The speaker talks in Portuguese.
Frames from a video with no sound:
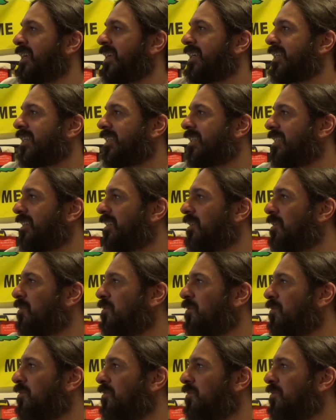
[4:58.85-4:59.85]

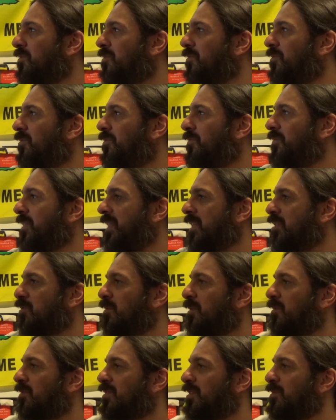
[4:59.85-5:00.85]
Então, isso é
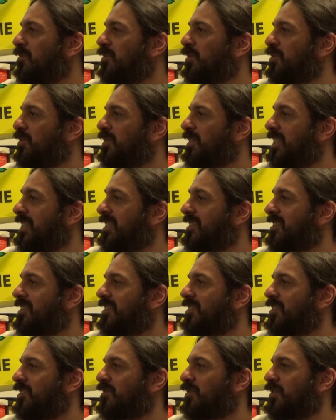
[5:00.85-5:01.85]
uma coisa muito
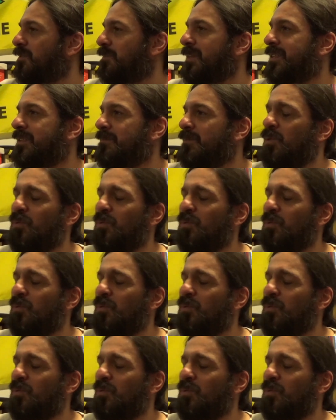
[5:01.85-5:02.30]
interessante você perceber